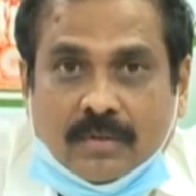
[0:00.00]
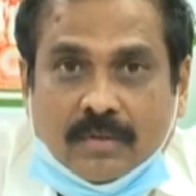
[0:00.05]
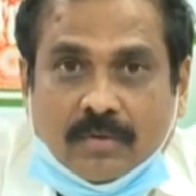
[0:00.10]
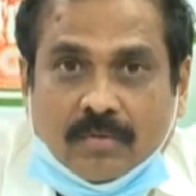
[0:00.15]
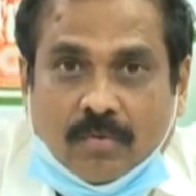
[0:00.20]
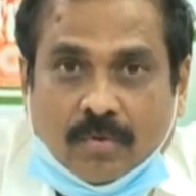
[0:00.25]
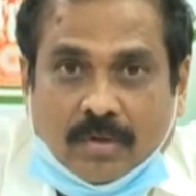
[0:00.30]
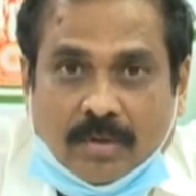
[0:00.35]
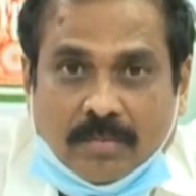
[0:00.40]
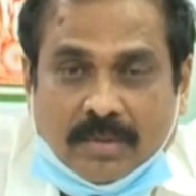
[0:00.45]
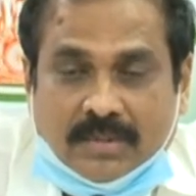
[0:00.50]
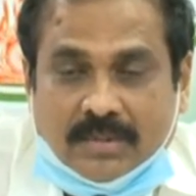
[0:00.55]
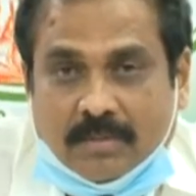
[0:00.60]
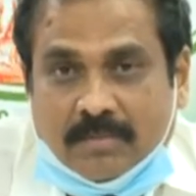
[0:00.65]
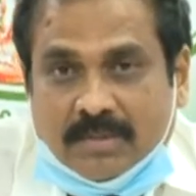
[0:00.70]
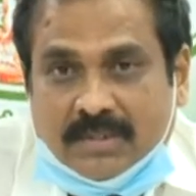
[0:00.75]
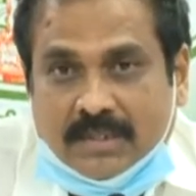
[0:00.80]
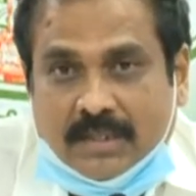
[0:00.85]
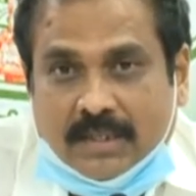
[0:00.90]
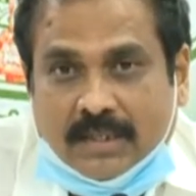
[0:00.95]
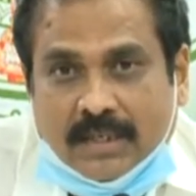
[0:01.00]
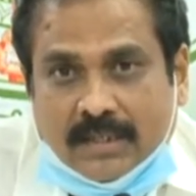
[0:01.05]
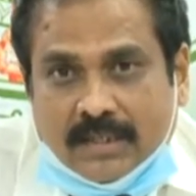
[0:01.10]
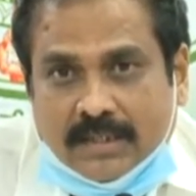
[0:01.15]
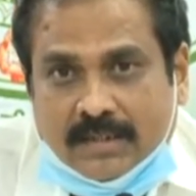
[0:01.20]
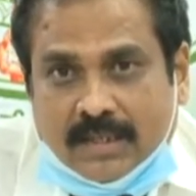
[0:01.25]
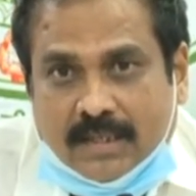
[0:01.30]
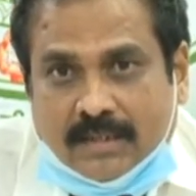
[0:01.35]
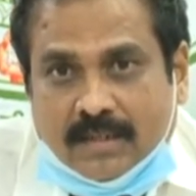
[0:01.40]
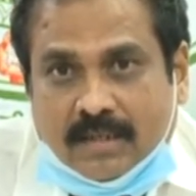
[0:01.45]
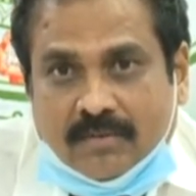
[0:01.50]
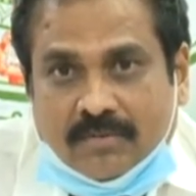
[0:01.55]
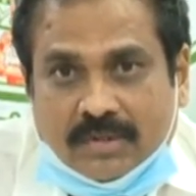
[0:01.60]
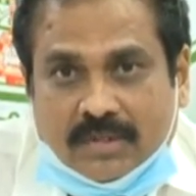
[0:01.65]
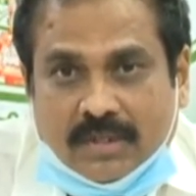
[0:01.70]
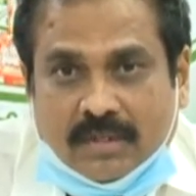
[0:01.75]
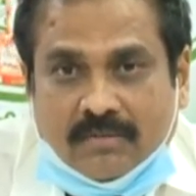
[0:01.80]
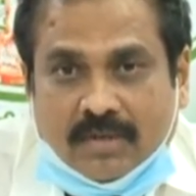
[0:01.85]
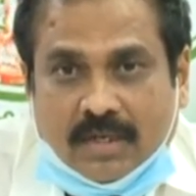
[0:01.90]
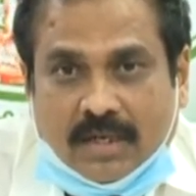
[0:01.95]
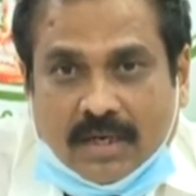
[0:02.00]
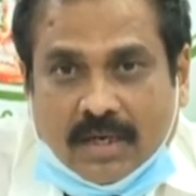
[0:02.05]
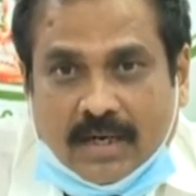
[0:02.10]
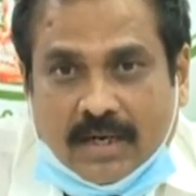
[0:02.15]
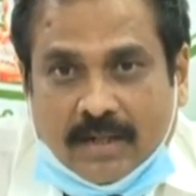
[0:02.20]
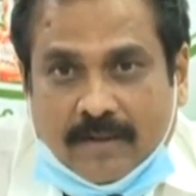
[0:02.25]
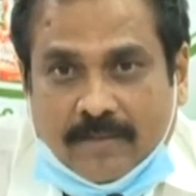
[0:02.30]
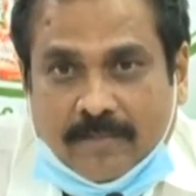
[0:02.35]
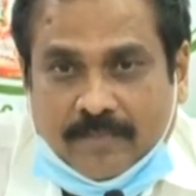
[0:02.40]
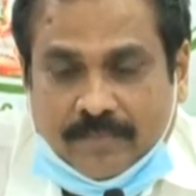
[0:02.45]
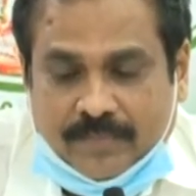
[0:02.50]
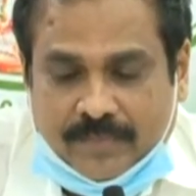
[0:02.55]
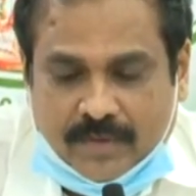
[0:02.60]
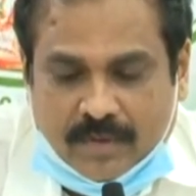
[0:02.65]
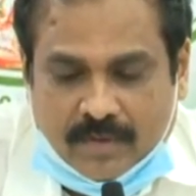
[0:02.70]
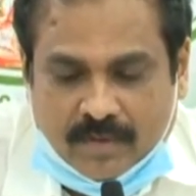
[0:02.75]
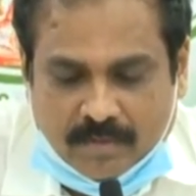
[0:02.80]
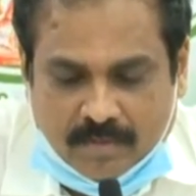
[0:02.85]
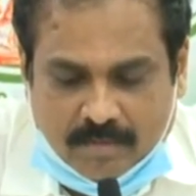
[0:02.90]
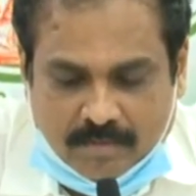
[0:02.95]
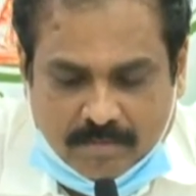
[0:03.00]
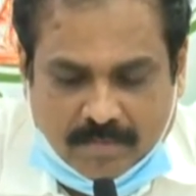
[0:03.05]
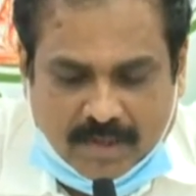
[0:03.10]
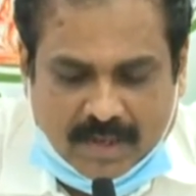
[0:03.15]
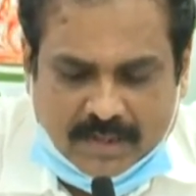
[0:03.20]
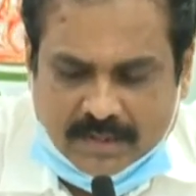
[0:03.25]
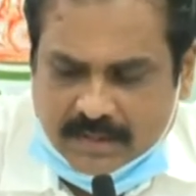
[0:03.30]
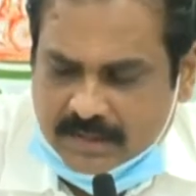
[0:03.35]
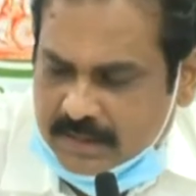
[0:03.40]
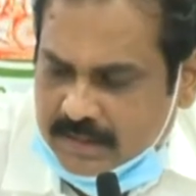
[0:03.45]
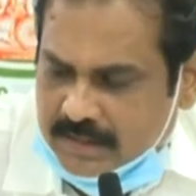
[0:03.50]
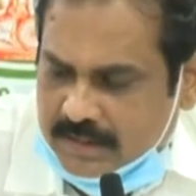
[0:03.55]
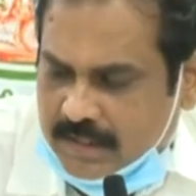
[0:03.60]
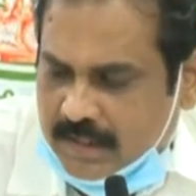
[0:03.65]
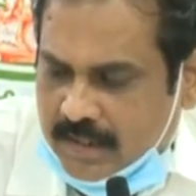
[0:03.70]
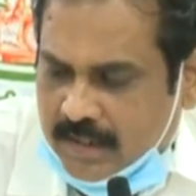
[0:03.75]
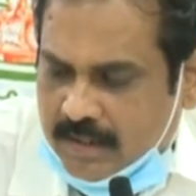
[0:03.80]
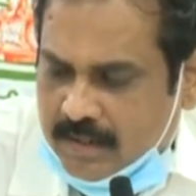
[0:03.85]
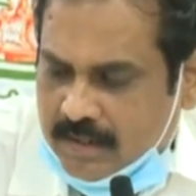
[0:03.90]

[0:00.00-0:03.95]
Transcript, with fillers: కుటుంబ సమస్యలు కానీ ఇతరత్ర ఒత్తిడి వల్ల కూడా మరణించినట్టుగా